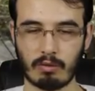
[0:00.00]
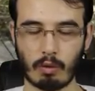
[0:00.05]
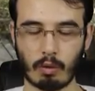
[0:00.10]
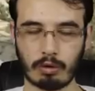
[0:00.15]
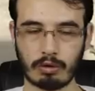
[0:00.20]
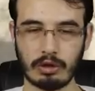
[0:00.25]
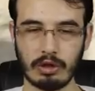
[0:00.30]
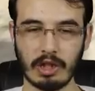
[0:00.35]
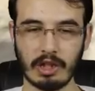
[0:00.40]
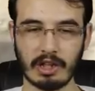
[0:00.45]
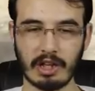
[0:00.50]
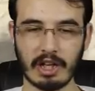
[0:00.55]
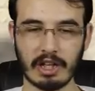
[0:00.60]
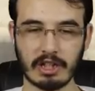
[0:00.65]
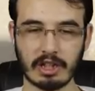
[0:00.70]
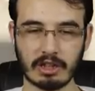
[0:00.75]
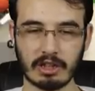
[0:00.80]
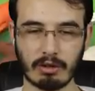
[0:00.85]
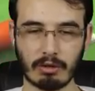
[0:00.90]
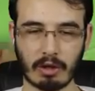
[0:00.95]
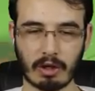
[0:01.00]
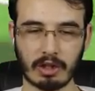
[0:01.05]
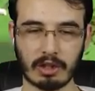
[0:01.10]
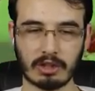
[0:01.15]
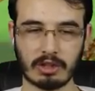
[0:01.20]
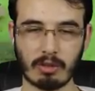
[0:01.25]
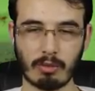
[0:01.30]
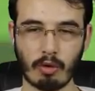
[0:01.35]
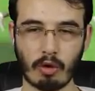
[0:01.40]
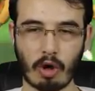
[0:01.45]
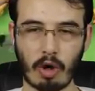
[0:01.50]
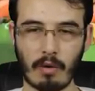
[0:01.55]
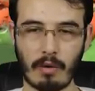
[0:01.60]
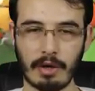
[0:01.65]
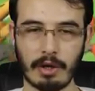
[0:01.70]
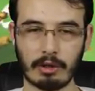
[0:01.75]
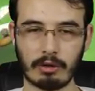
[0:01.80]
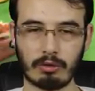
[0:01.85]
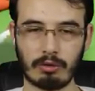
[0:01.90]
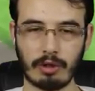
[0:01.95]
Foxy'ler gerçekten arkadaşlar böyle
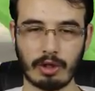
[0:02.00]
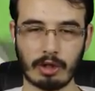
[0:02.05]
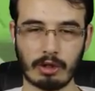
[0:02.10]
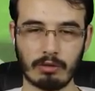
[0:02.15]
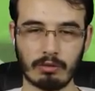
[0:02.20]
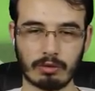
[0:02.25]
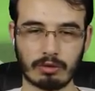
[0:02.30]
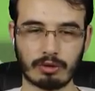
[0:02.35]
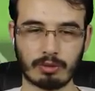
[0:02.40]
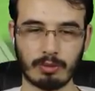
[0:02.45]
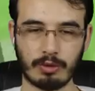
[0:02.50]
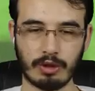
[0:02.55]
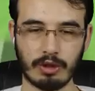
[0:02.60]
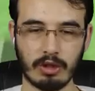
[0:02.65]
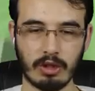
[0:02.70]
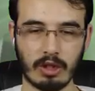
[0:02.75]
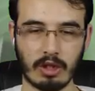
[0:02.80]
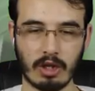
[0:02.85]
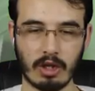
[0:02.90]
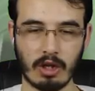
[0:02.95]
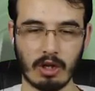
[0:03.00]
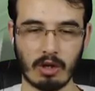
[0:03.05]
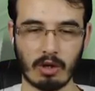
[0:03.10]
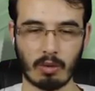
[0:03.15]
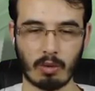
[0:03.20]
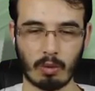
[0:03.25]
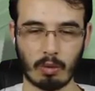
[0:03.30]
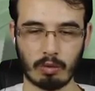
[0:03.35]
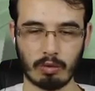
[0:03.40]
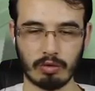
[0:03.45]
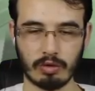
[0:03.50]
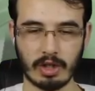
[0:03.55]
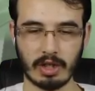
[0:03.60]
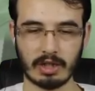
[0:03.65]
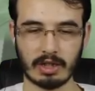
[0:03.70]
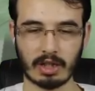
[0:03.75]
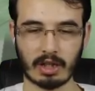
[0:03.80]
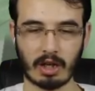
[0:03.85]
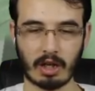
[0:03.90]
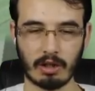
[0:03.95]
havaya sürekli uçmuyor. Olduğu
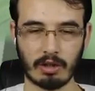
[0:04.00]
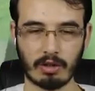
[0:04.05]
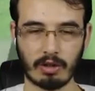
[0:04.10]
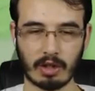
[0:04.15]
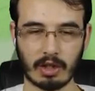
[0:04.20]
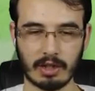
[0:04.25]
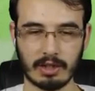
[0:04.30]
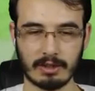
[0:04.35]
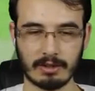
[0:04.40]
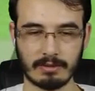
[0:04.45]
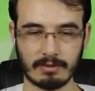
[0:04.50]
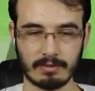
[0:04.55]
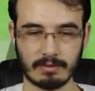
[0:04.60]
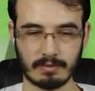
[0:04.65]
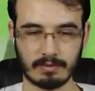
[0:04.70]
yerde kalıyorlar.